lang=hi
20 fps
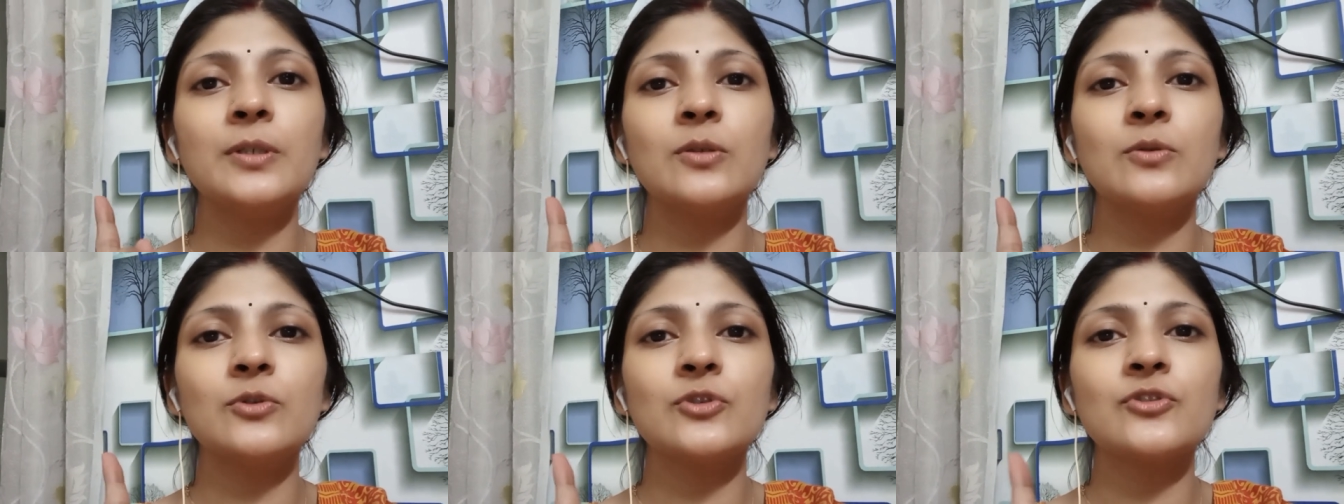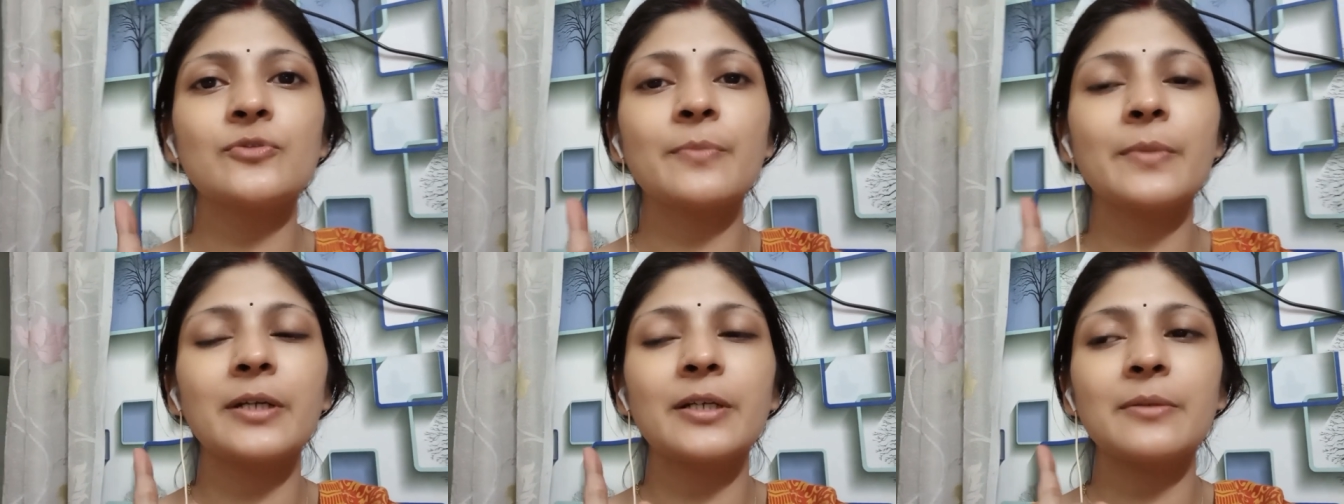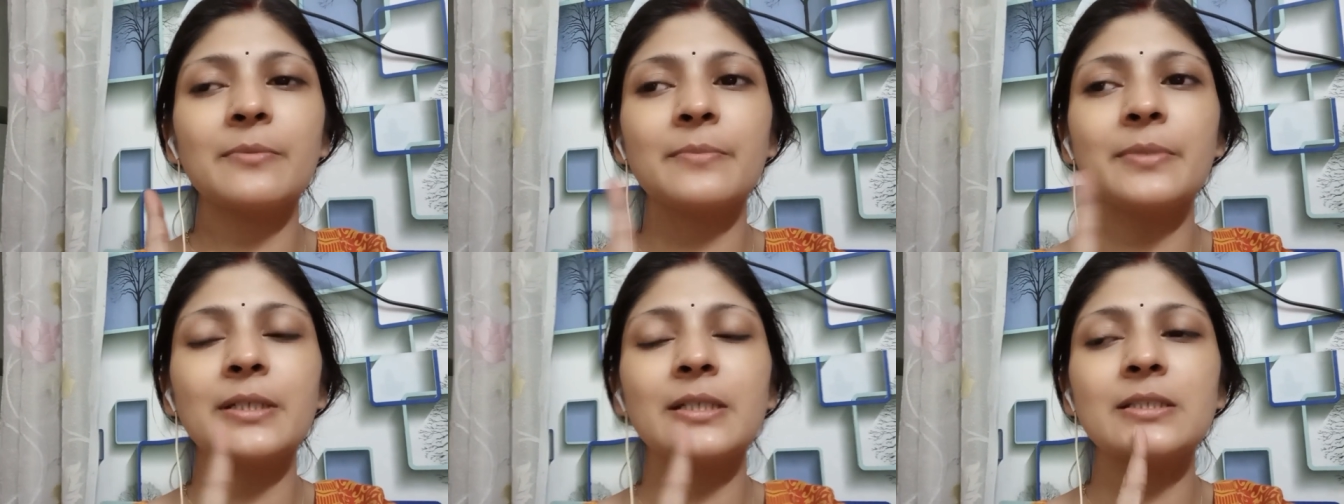कुछ मैडम
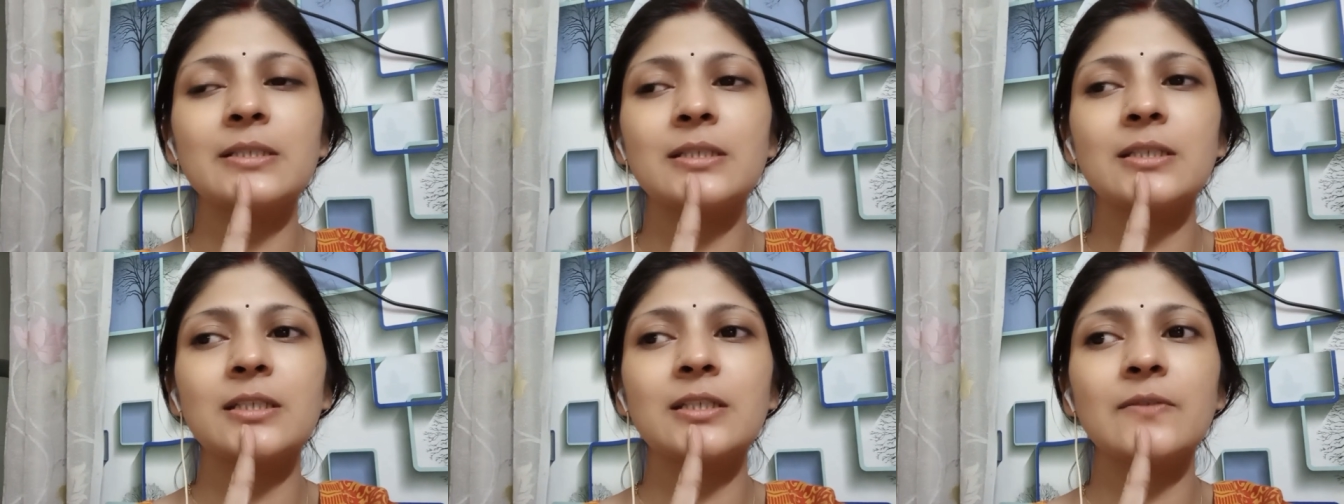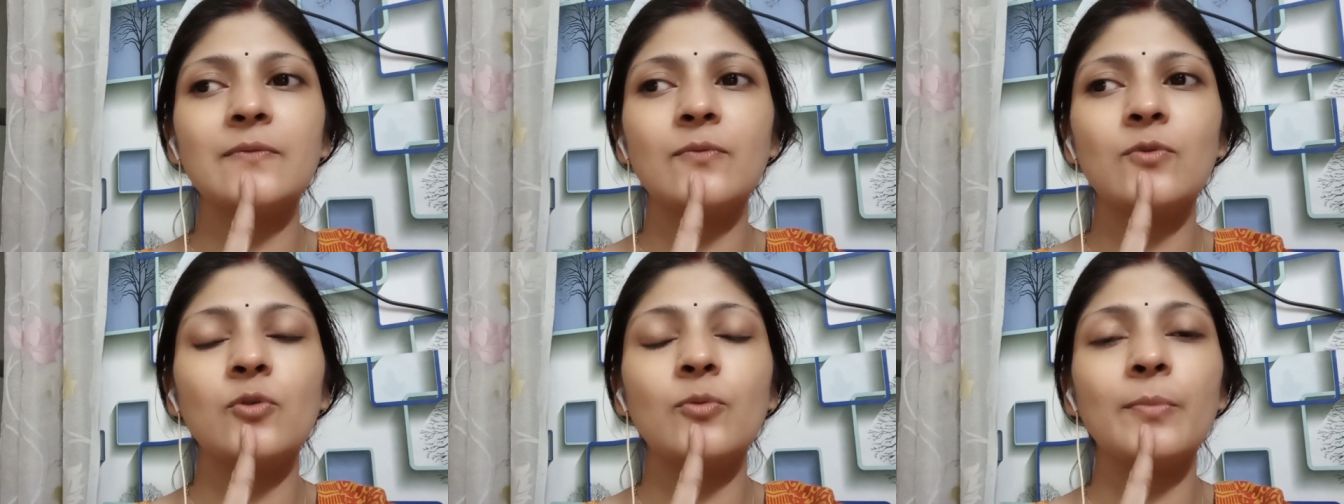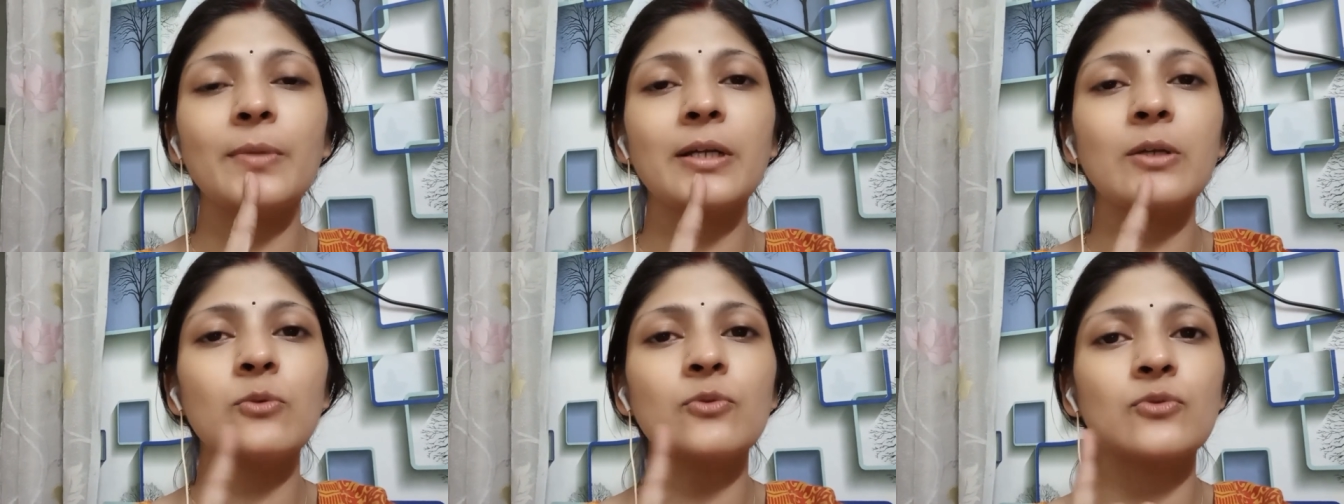भेजेंगी वो
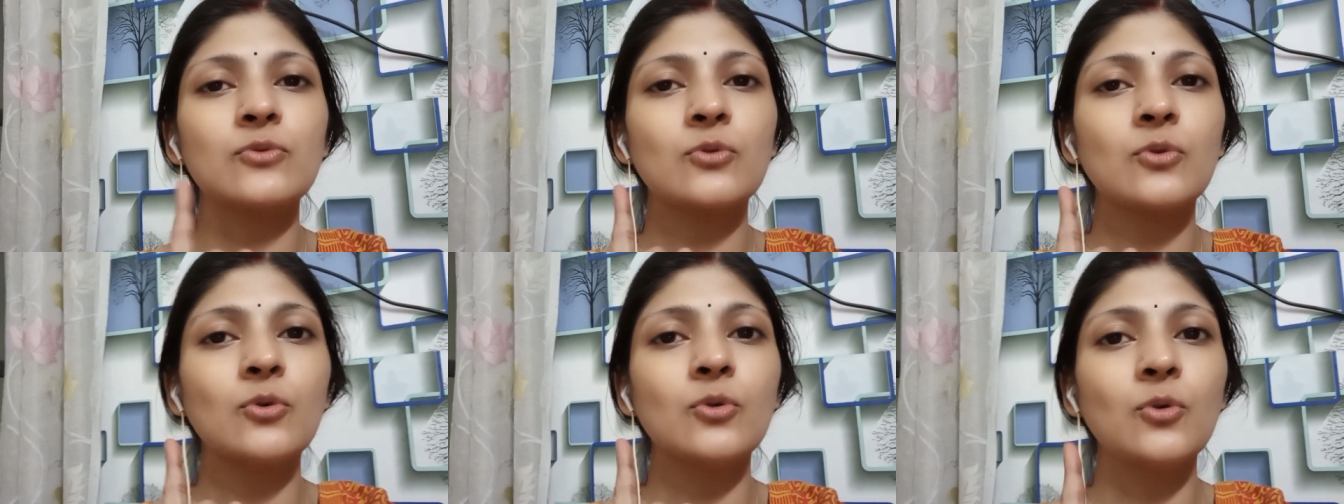मैं उसको